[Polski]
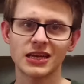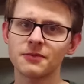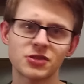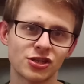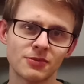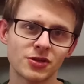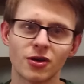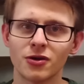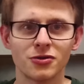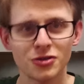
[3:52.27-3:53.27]
Zanim przejdziemy
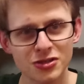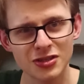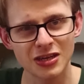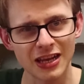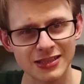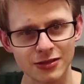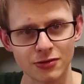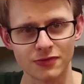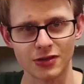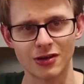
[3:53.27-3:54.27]
do istnych
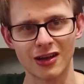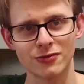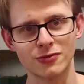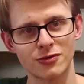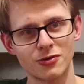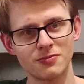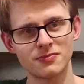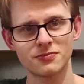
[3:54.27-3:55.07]
klasyków tego gatunku,